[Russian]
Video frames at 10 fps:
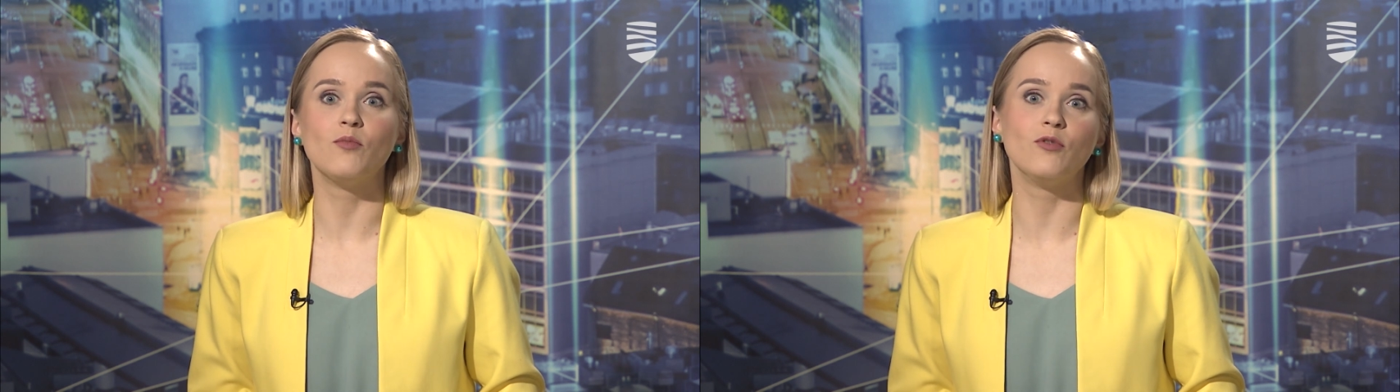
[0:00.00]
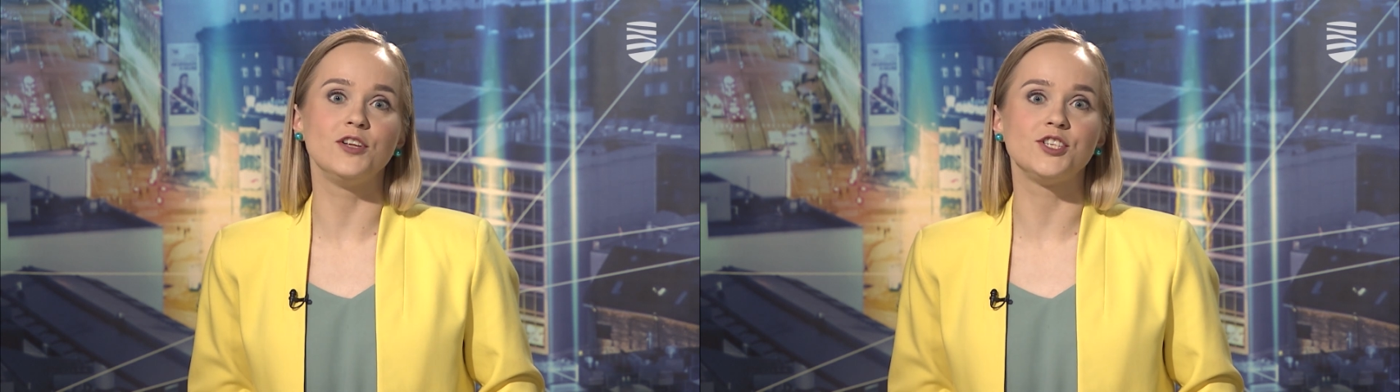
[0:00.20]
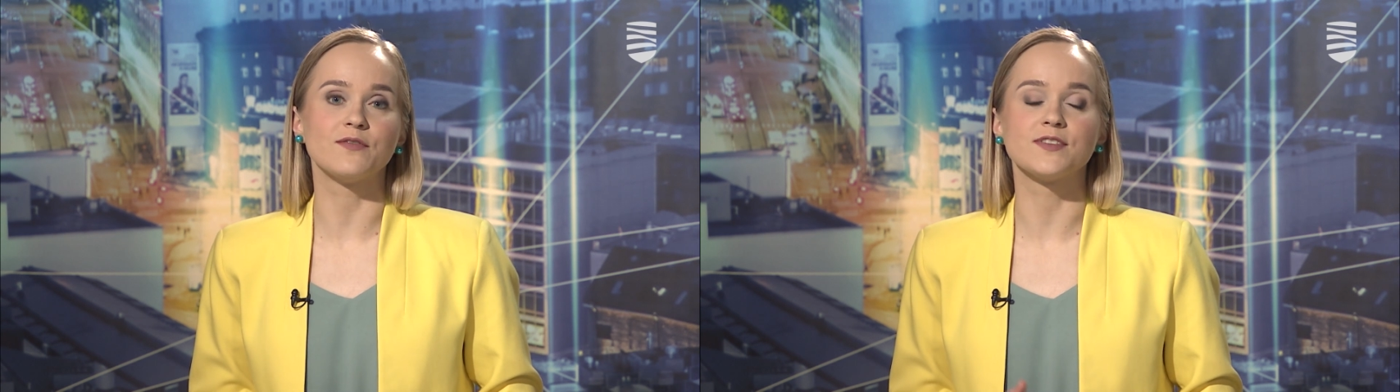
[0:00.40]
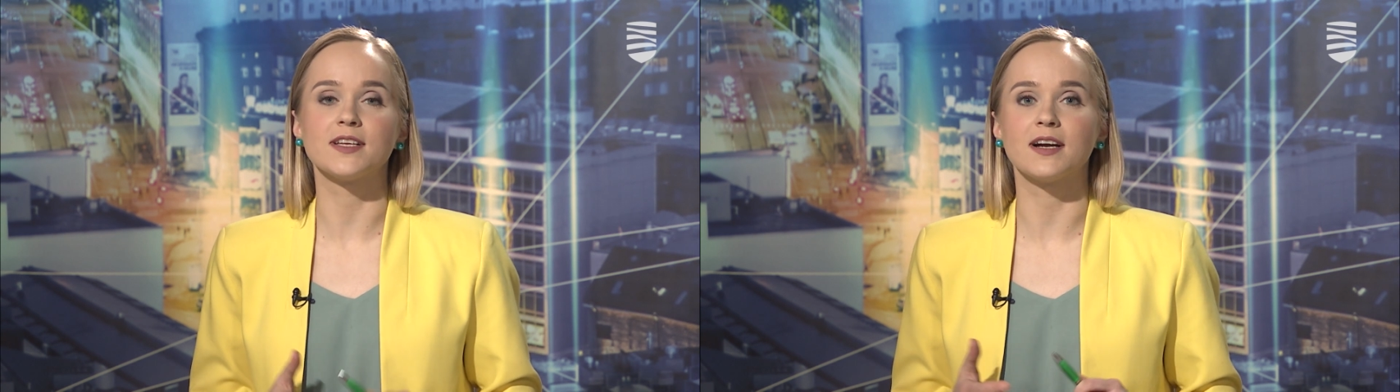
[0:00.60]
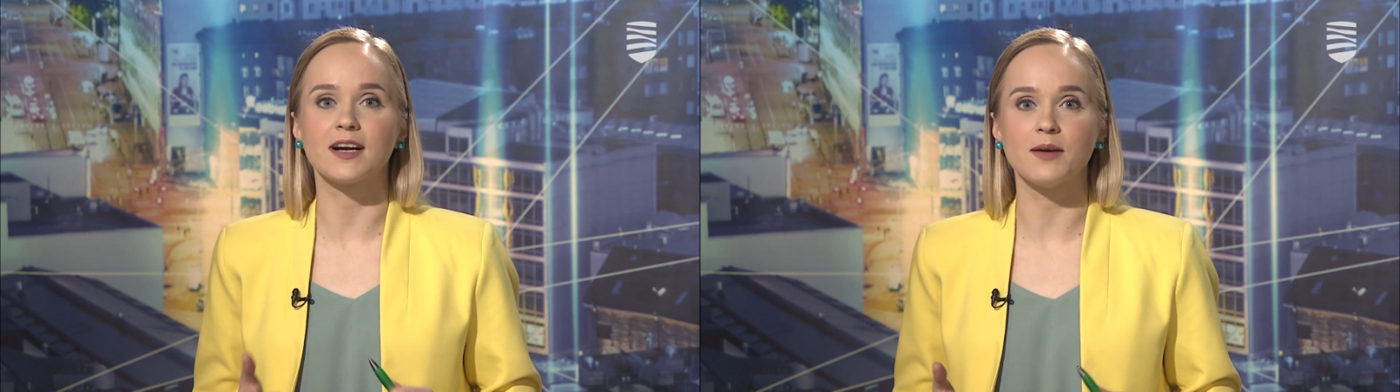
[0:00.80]
более чем в
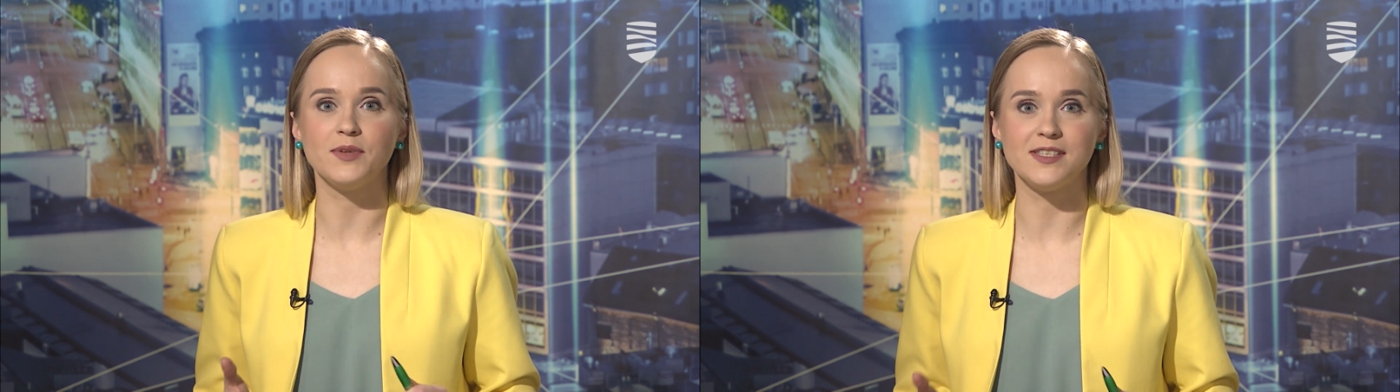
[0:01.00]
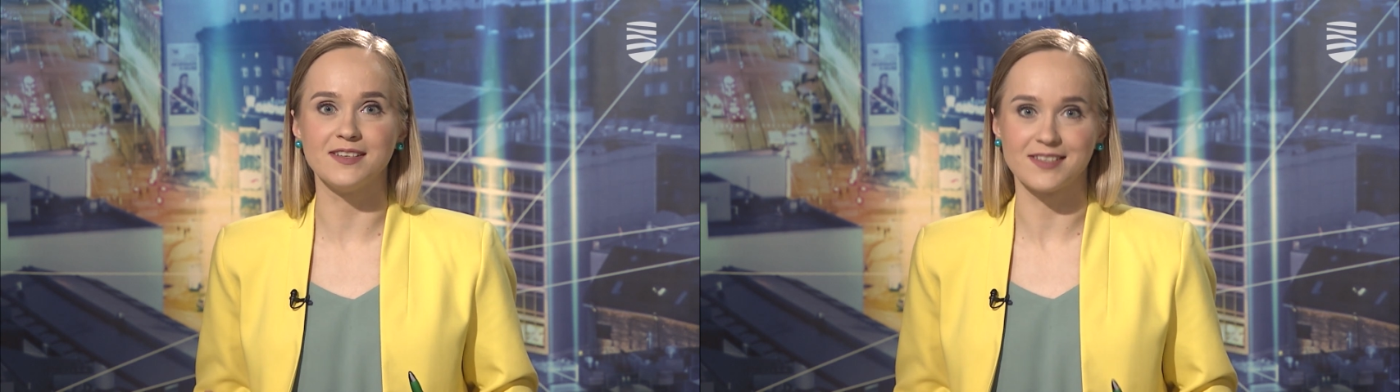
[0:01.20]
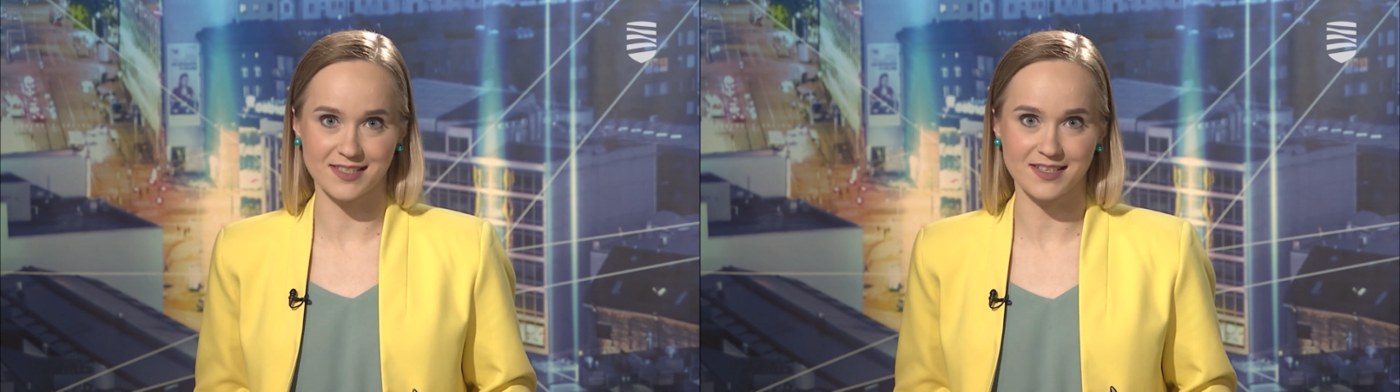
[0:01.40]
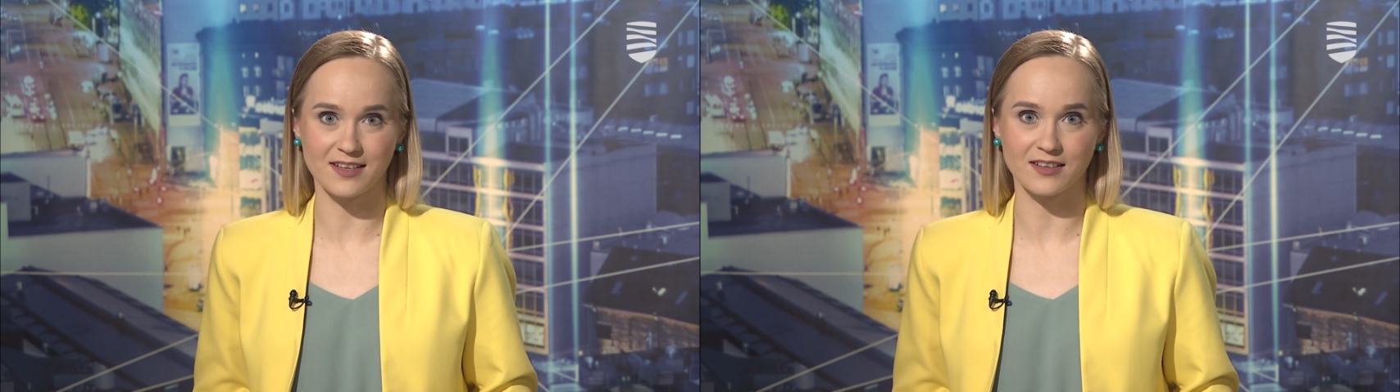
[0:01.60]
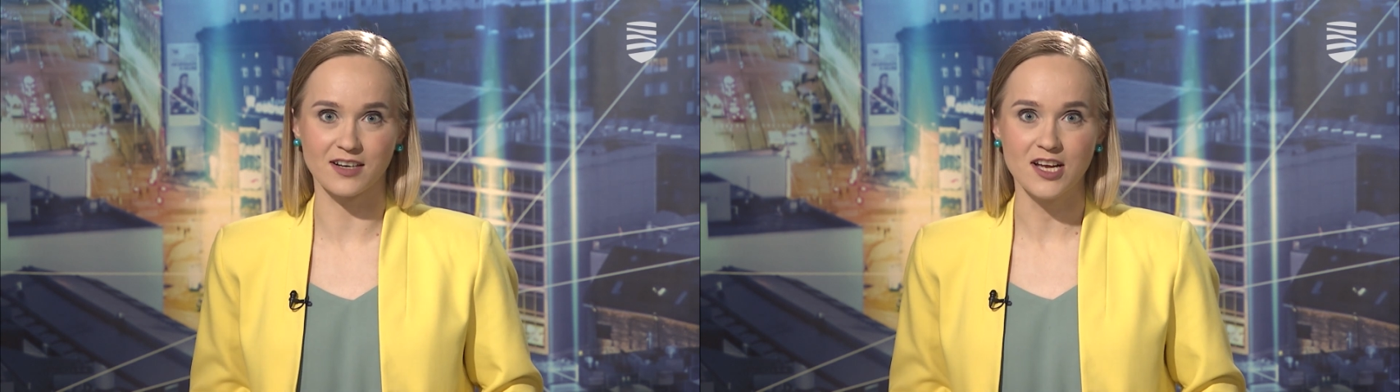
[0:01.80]
45
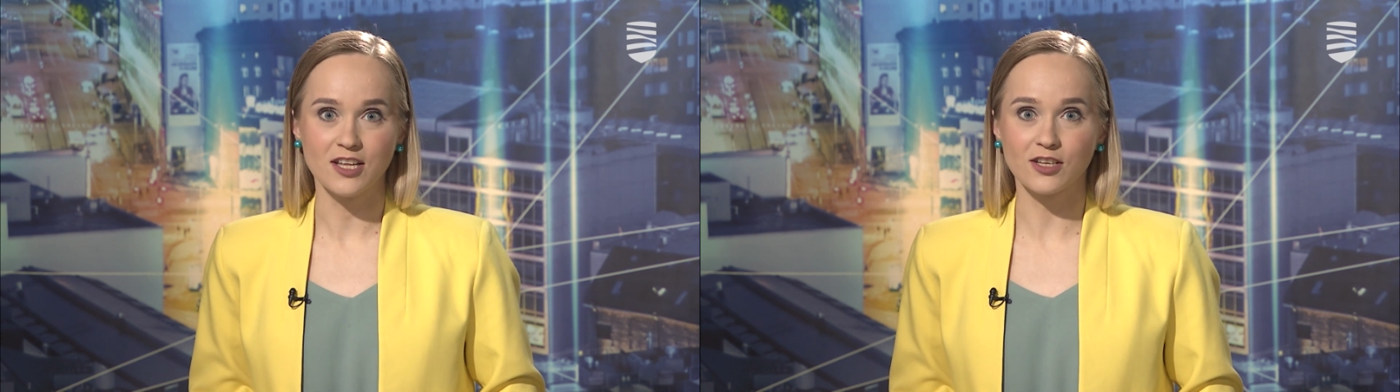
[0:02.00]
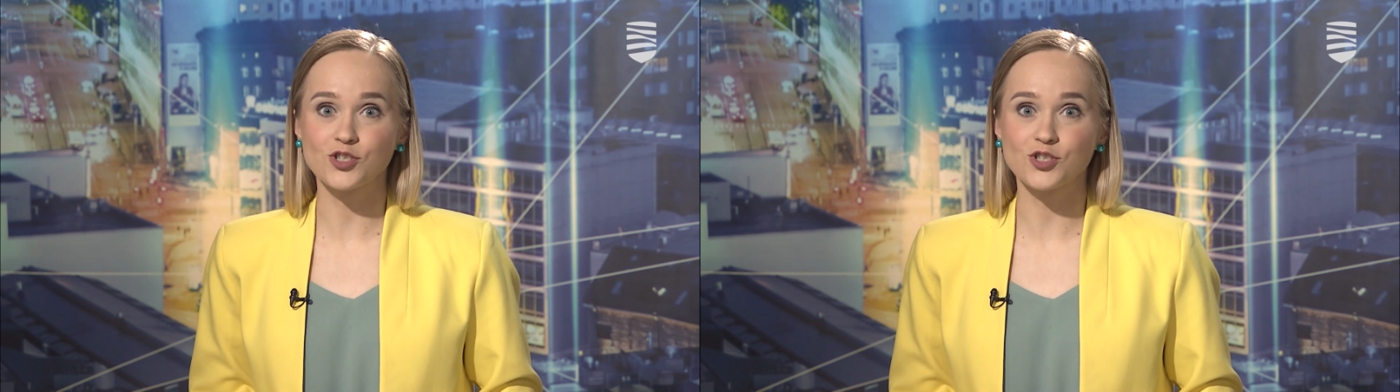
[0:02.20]
странах.